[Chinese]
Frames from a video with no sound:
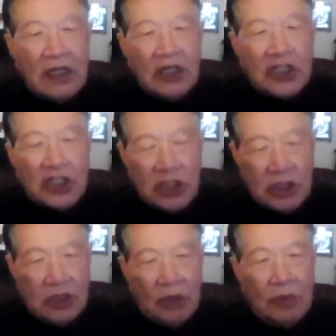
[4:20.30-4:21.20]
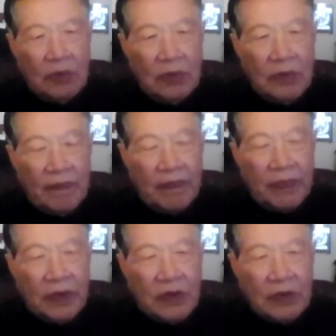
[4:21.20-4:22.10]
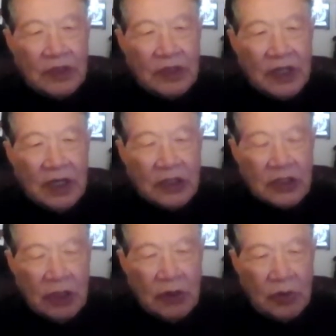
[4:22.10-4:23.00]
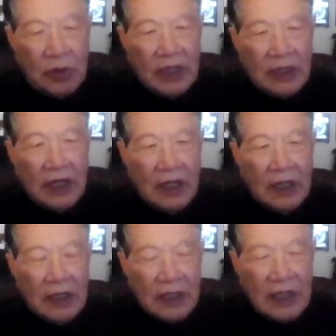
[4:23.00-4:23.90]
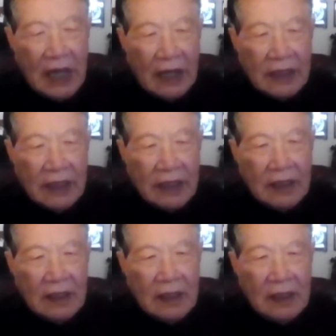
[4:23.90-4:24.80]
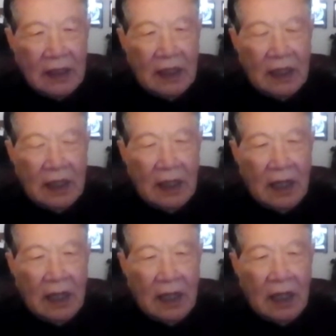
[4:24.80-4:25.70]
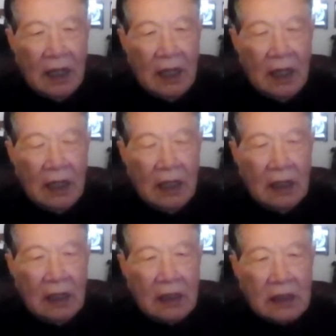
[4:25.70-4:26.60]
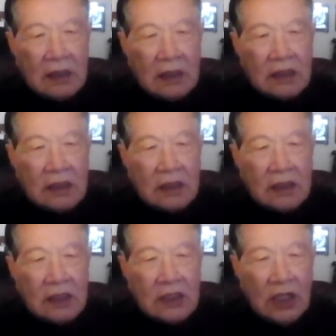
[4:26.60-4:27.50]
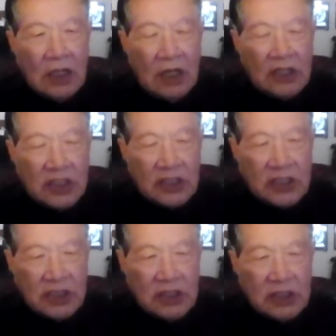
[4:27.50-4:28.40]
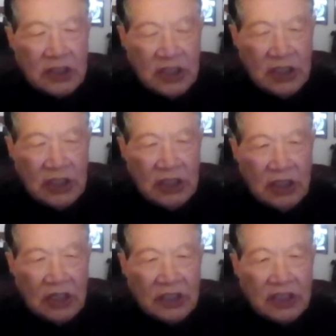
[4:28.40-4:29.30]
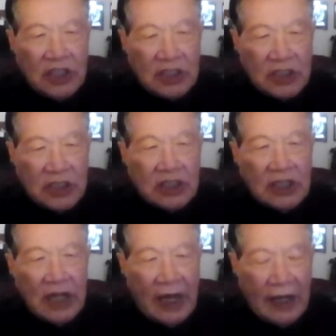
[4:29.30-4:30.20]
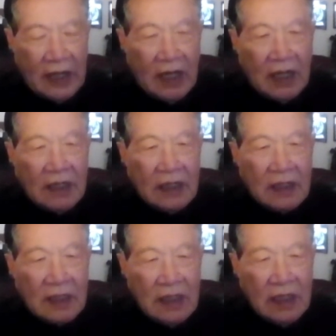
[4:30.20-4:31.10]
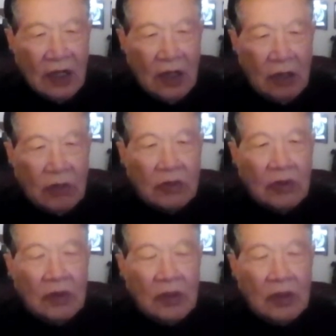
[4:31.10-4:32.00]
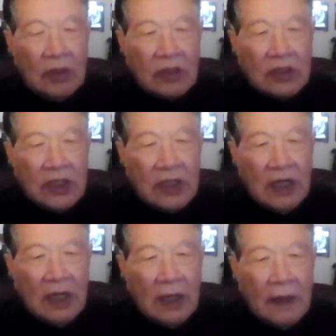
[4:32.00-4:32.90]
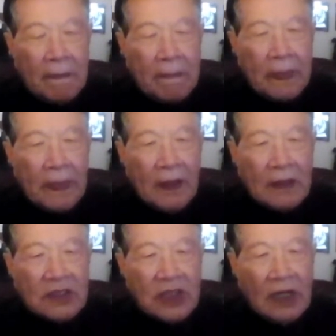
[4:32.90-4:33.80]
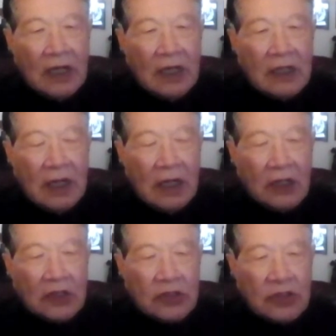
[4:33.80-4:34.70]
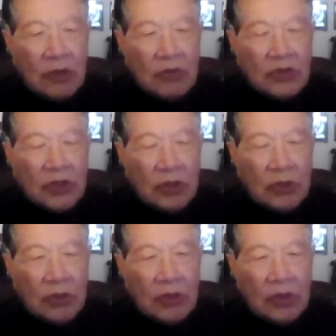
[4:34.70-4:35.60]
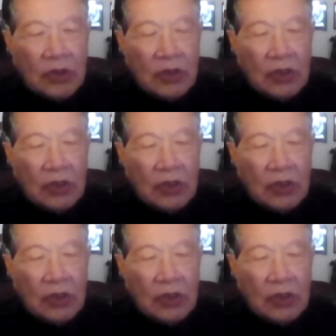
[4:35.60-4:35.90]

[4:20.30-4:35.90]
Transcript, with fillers: 第四种就是这个社会的压力，啊、呃，这二十世纪、二十一世纪来了以后，这个整个的 social